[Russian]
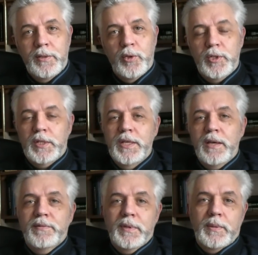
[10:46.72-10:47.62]
То есть это
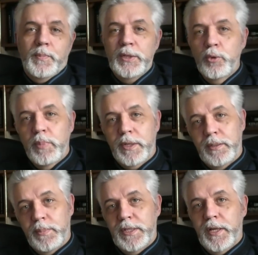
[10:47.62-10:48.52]
явно
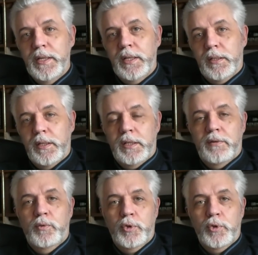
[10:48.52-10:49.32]
подобранный материал для того,